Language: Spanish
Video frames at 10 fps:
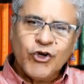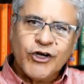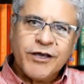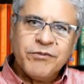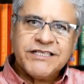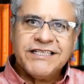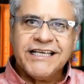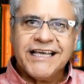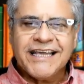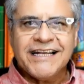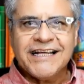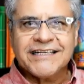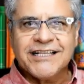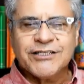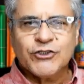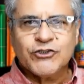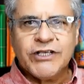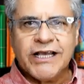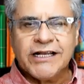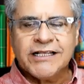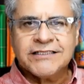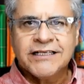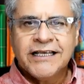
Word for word: los que me siguen en las redes sociales.